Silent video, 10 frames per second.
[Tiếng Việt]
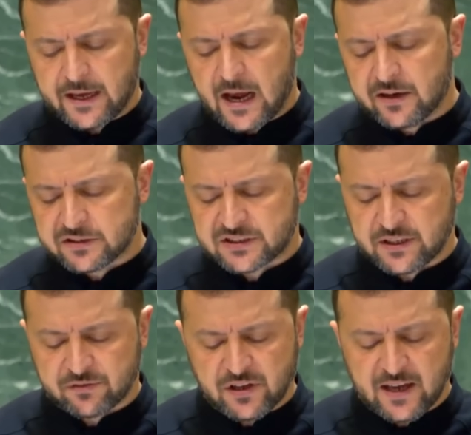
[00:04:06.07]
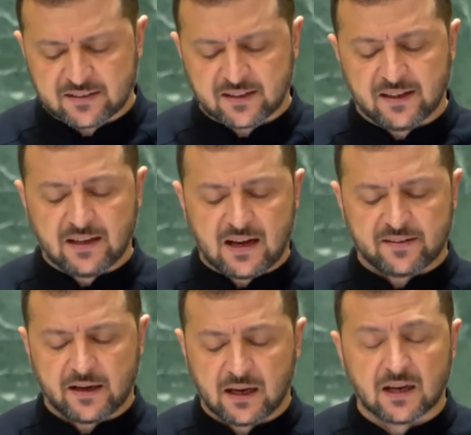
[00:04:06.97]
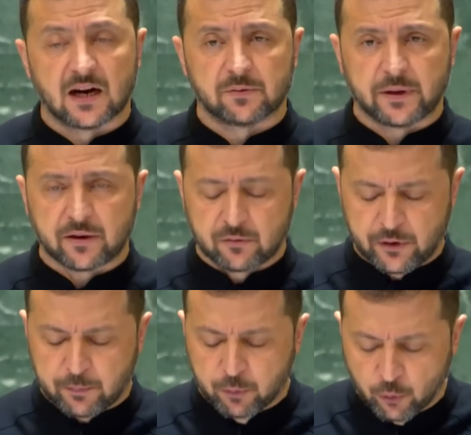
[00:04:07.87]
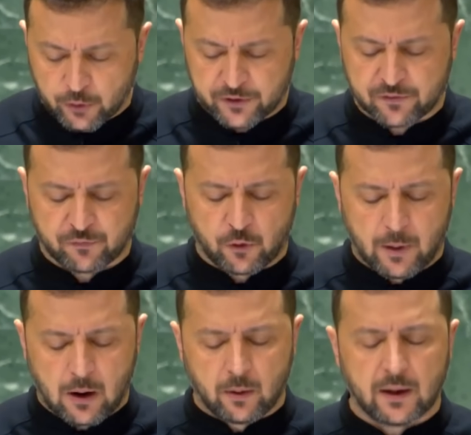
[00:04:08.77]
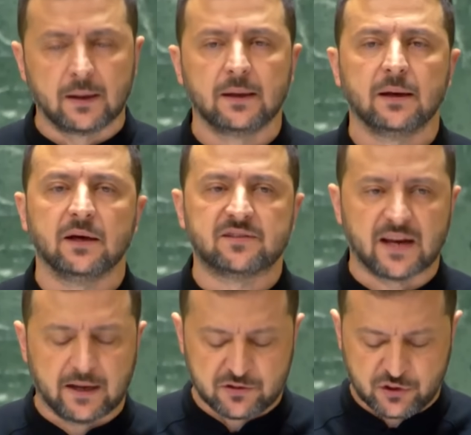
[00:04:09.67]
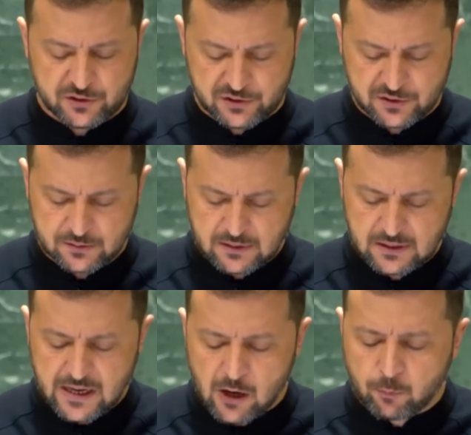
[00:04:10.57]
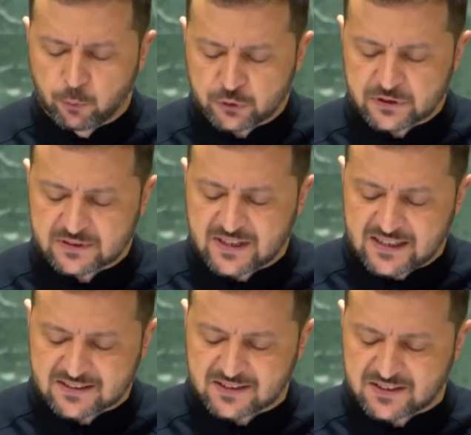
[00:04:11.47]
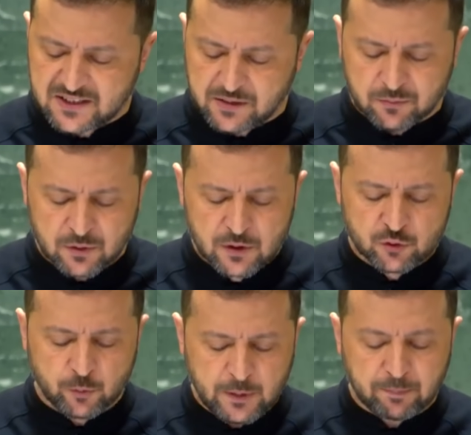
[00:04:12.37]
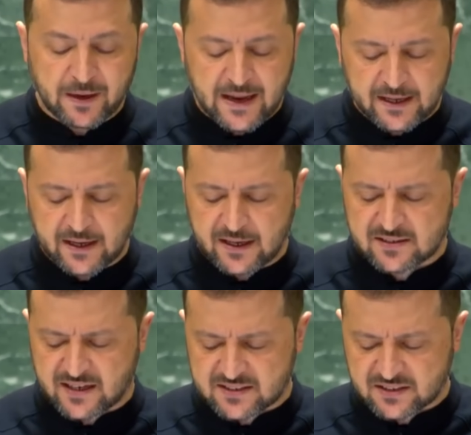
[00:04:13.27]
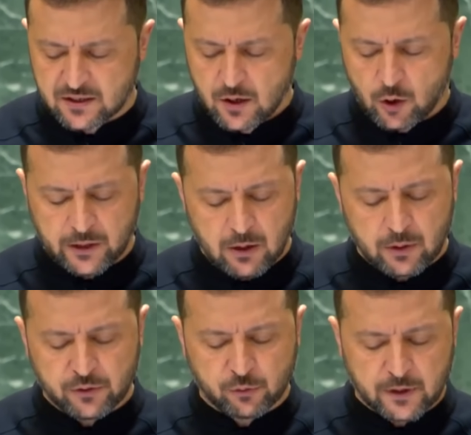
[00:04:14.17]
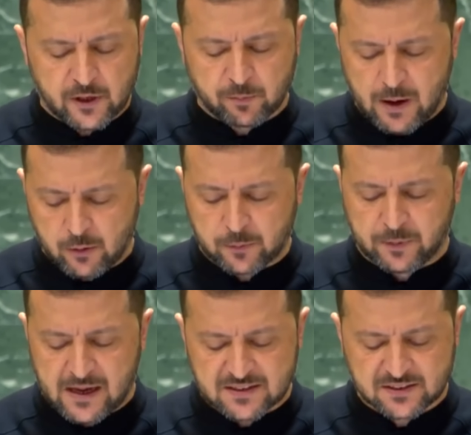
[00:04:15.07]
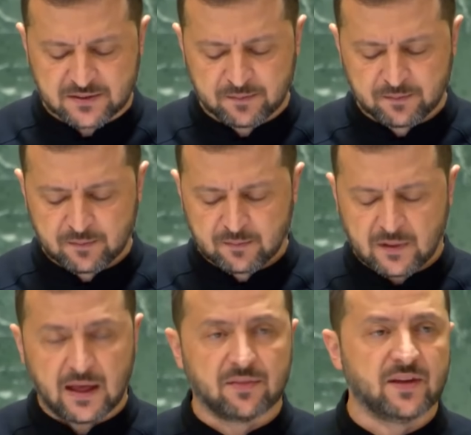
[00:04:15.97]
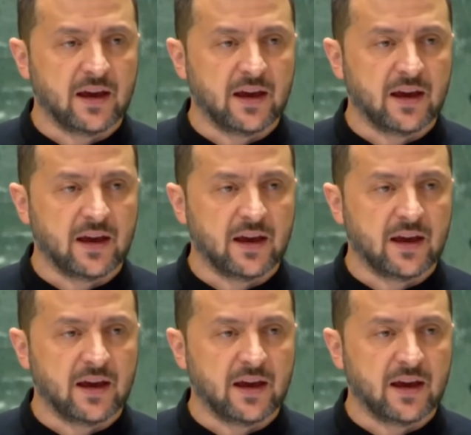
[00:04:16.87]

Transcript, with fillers: Gần đây, tôi nhận được một báo cáo đáng báo động khác từ cơ quan tình báo của chúng tôi. Hiện tại, Putin dường như đang lên kế hoạch tấn công các nhà máy điện hạt nhân và cơ sở hạ tầng của chúng tôi,